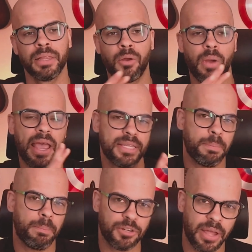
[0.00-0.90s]
Então, essa é
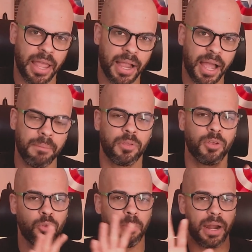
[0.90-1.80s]
parte da RH
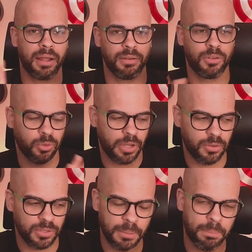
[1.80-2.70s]
que eu tomara que eu tô
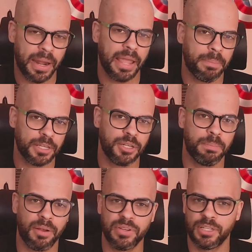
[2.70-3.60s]
querendo separar aí para
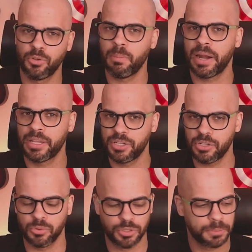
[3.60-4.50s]
ti para ver se tomara que te
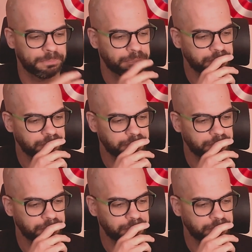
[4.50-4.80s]
ajude.